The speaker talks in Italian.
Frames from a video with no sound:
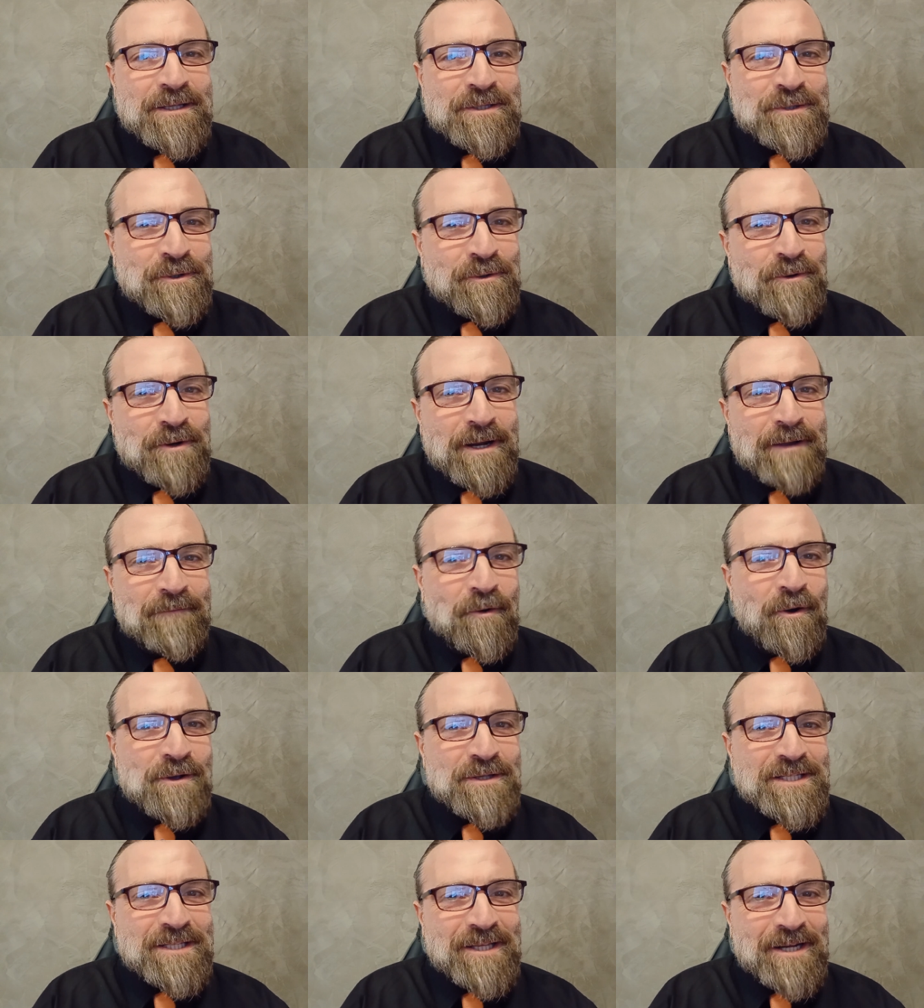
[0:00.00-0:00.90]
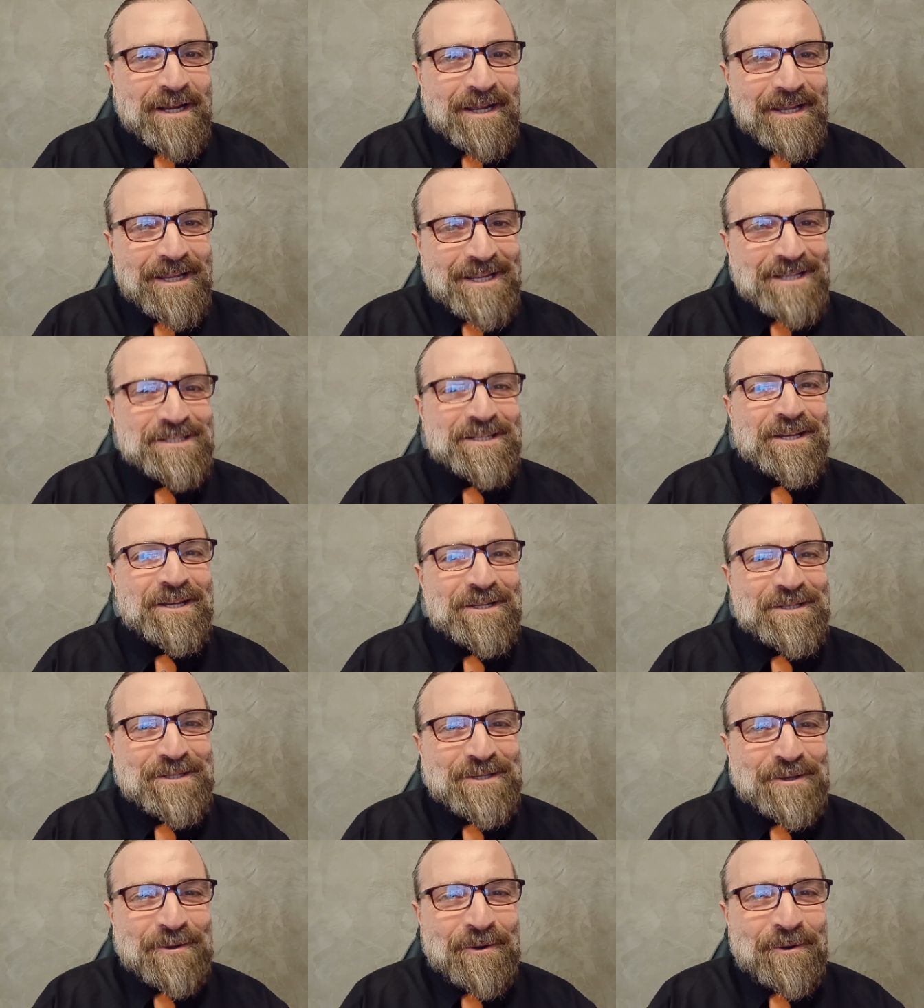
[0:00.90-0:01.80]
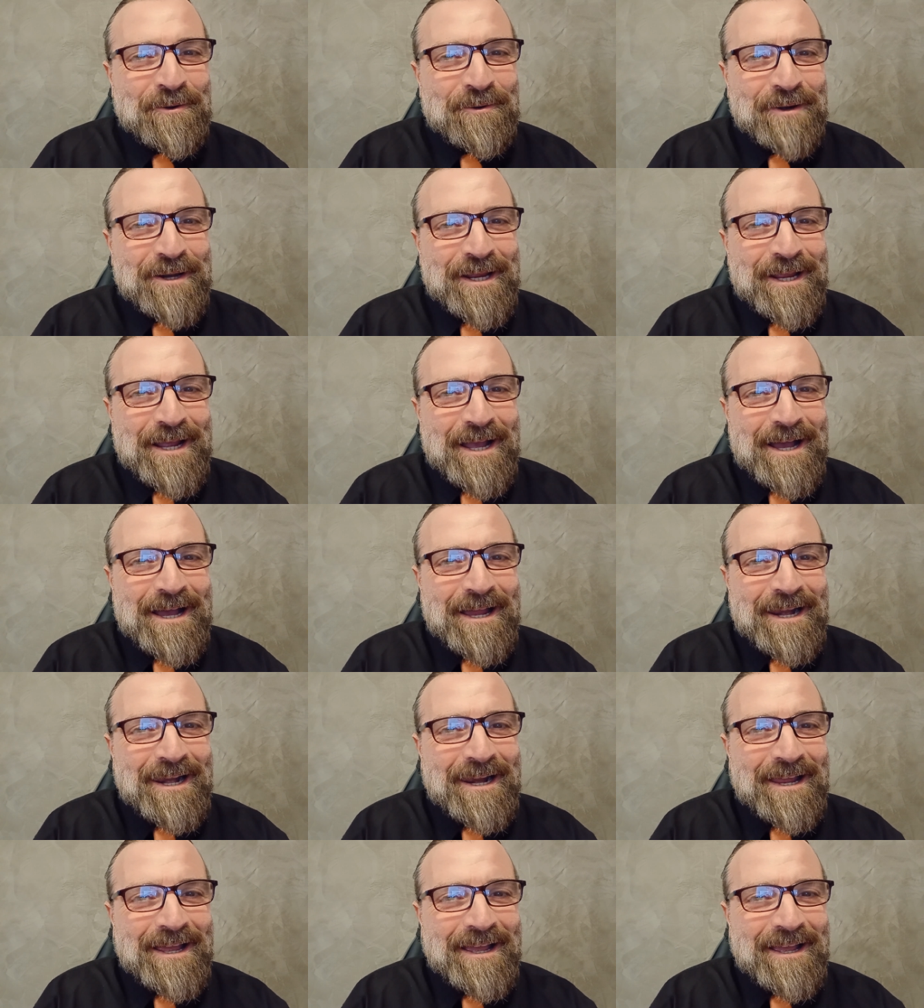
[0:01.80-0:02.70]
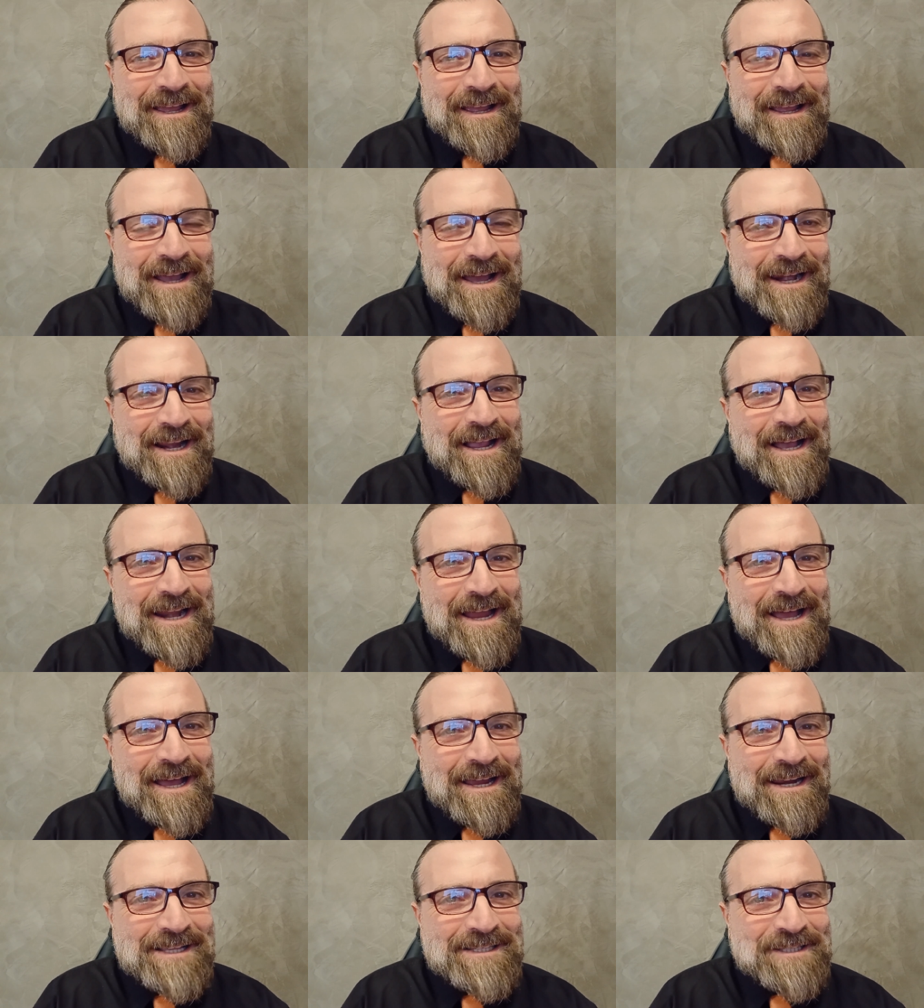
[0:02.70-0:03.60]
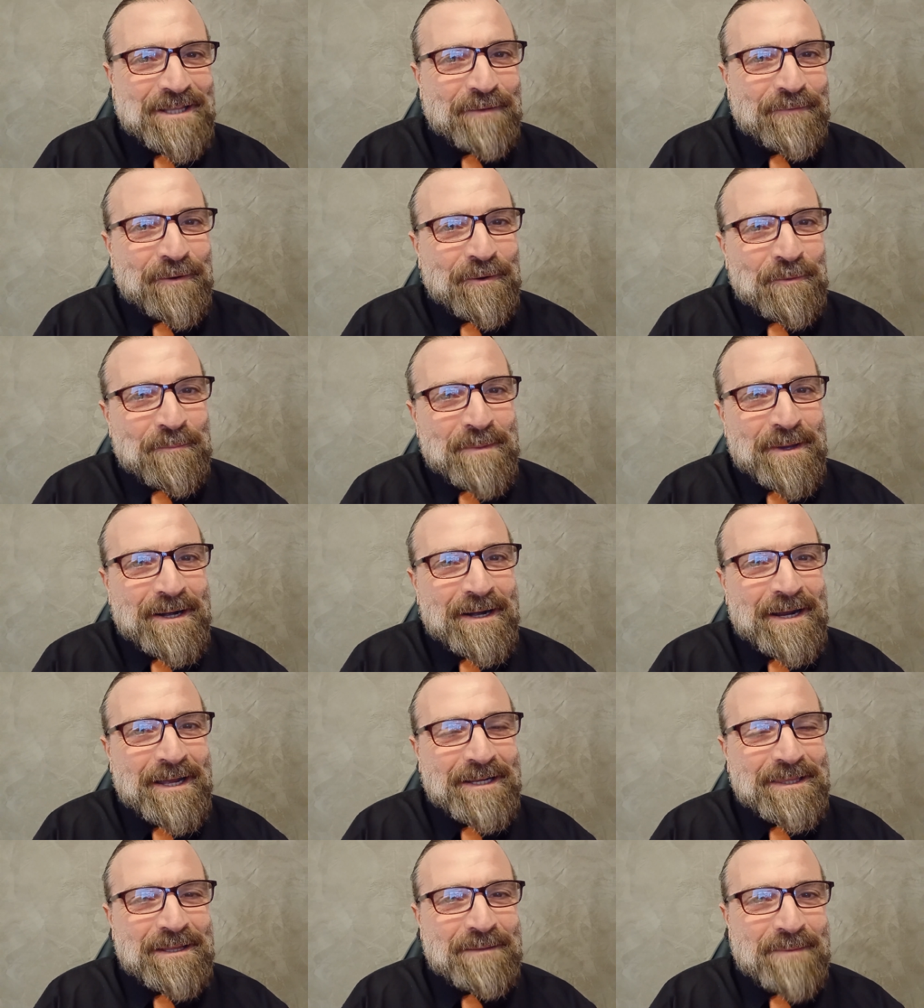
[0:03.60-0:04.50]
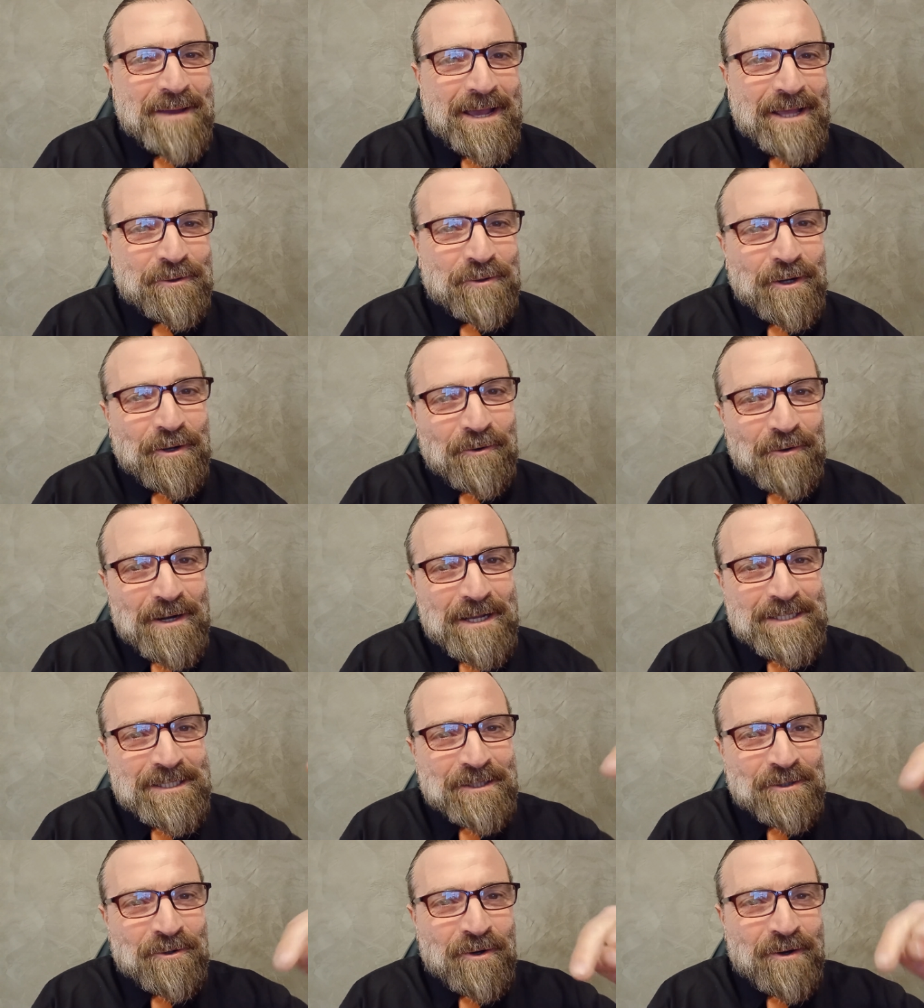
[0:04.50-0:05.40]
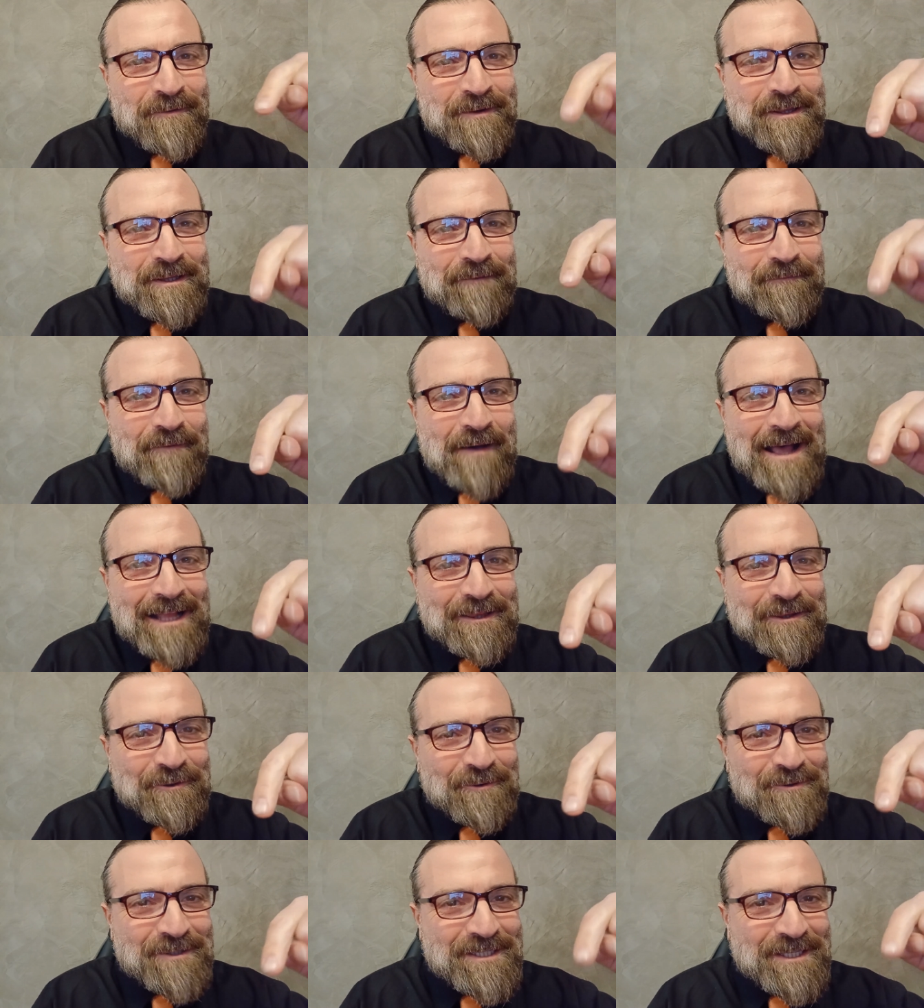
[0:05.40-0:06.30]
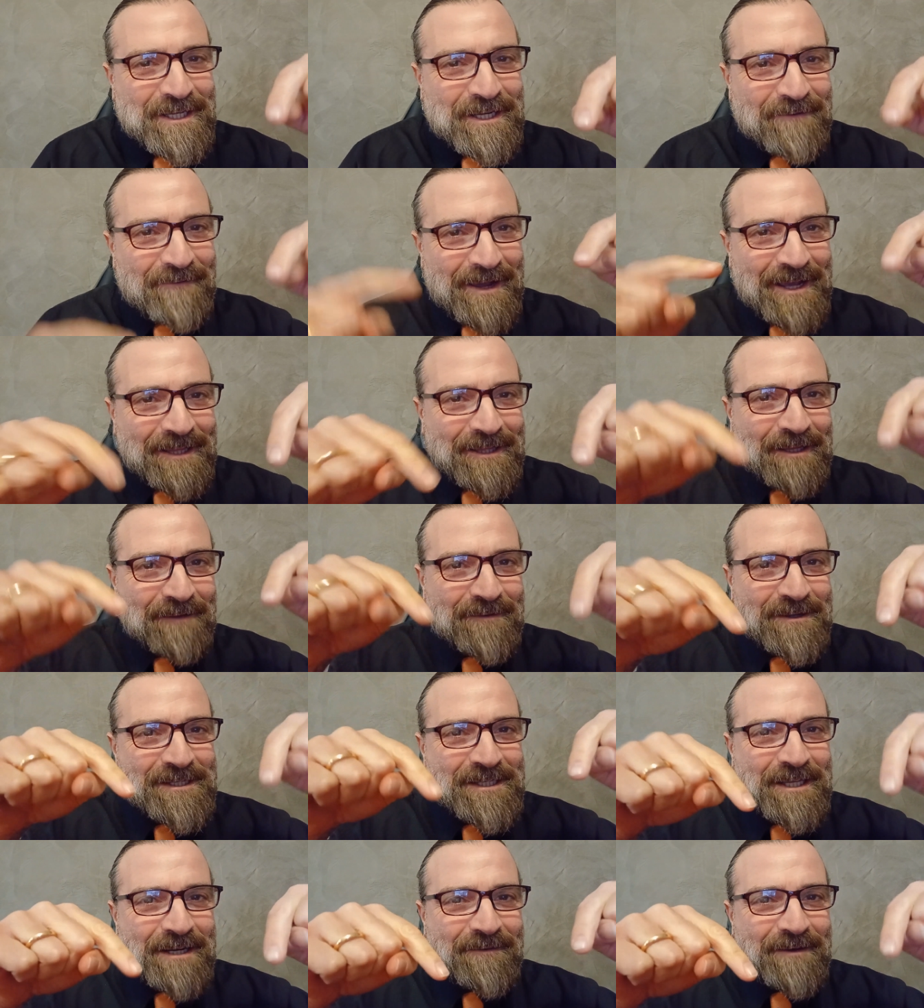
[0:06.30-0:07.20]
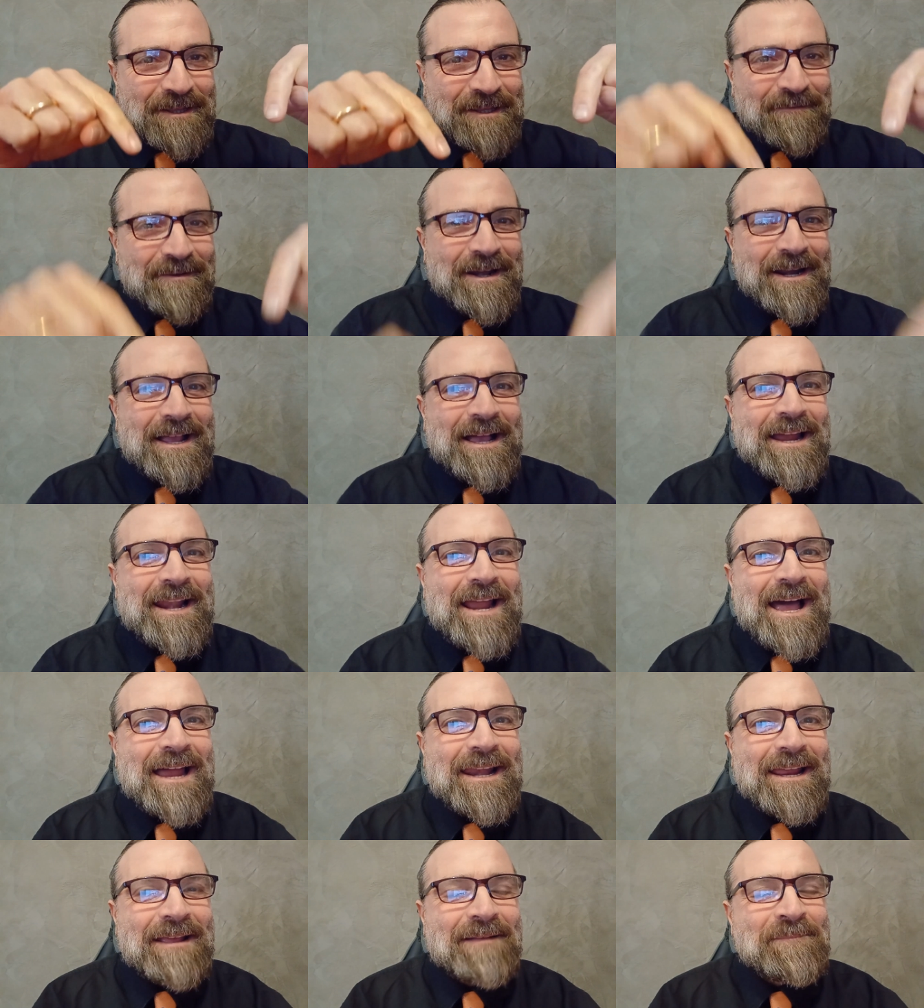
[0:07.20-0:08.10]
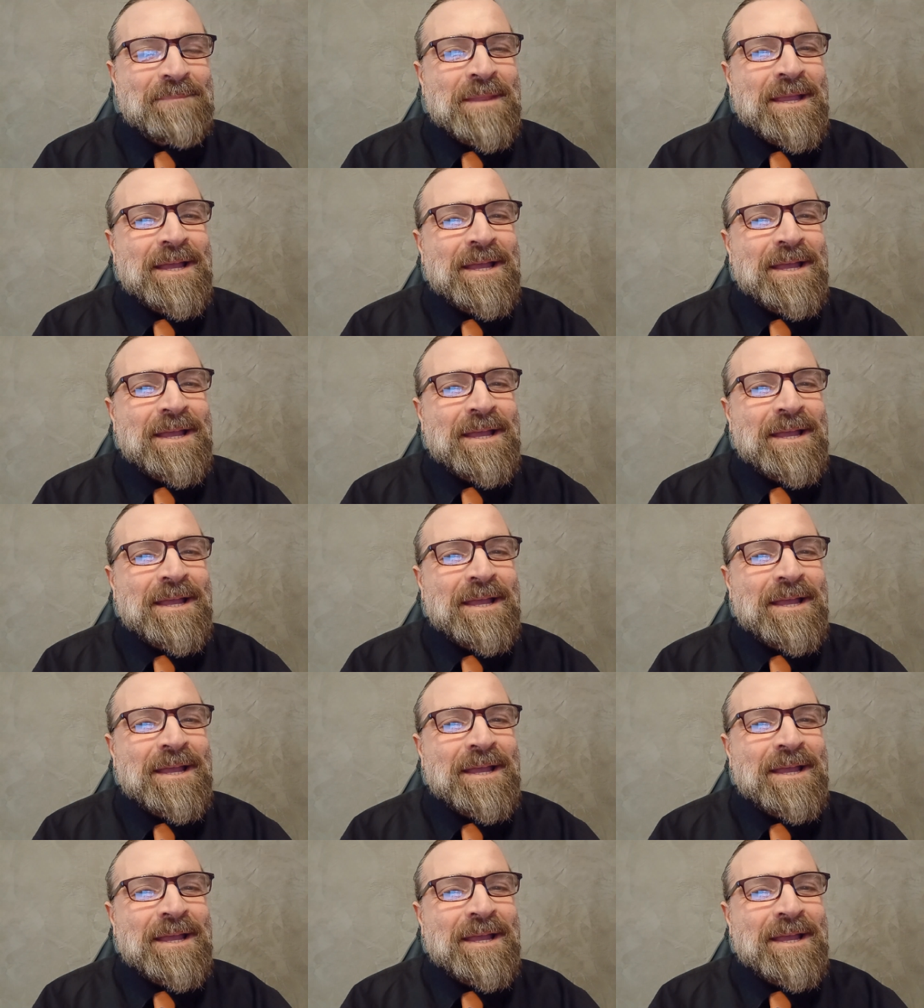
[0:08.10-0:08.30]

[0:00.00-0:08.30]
sono le vostre iscrizioni al, al, canale Stefano Bernardi Meteo. Allora, se non l'avete fatto, iscrivetevi, iscrivetevi al canale.